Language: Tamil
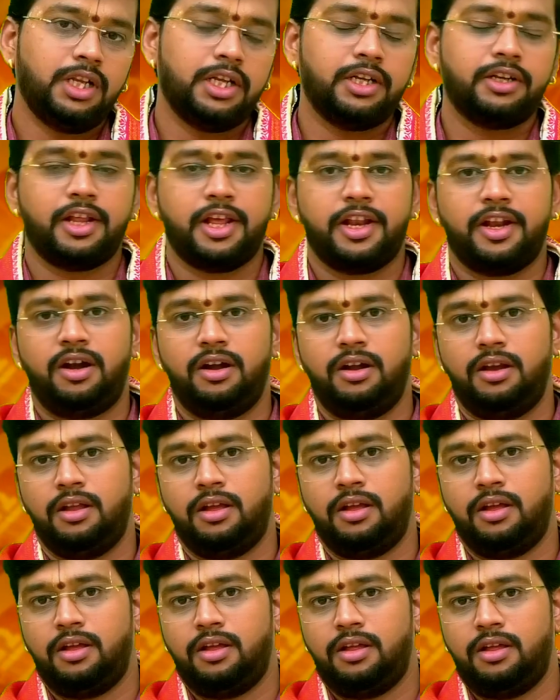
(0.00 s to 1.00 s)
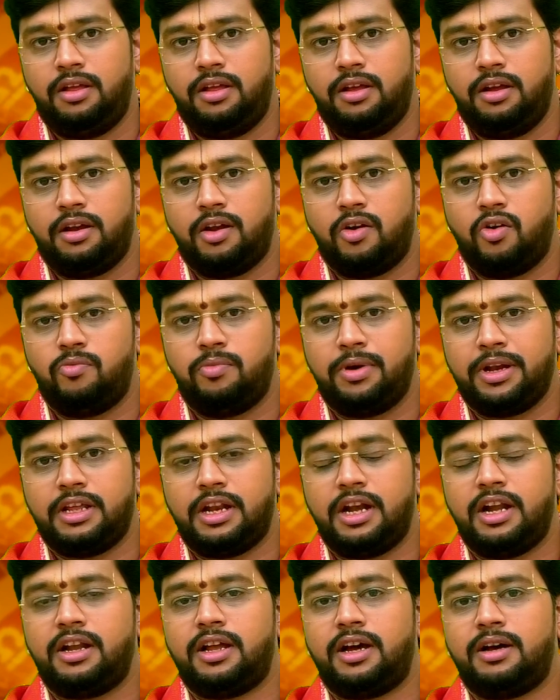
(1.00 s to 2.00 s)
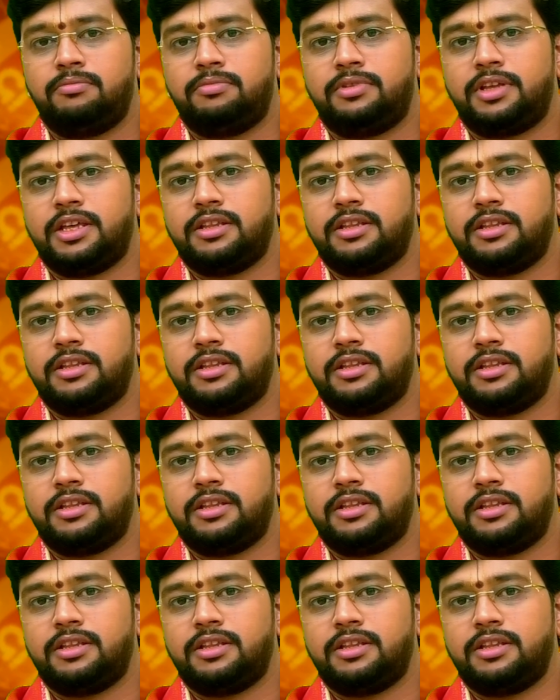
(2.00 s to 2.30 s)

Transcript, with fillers: இன்றைய நாள் நவம்பர் இரண்டாம்